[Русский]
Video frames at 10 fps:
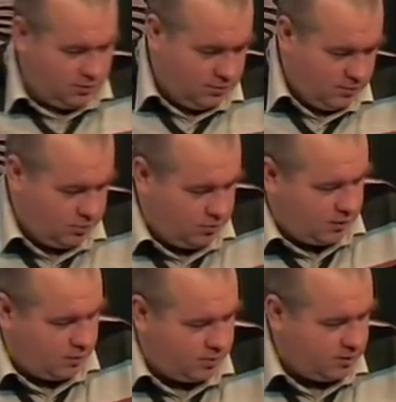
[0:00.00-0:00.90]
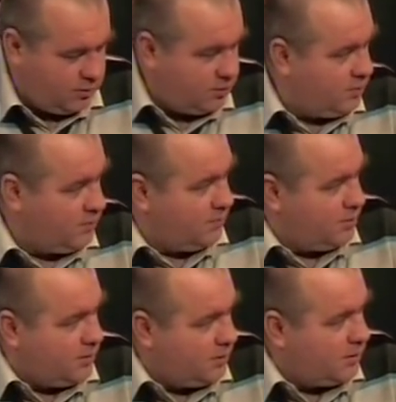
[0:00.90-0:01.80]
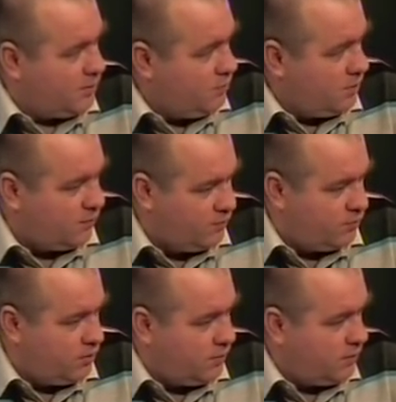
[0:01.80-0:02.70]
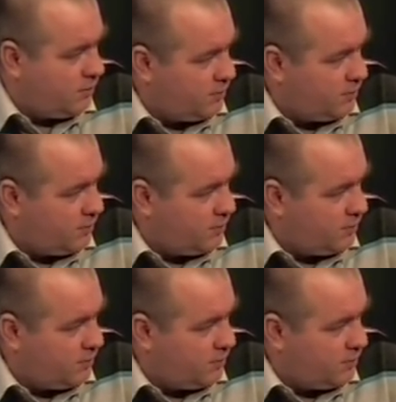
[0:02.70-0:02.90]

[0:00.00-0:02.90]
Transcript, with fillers: что, что там а. происходит вообще, как? Ну так, в двух словах.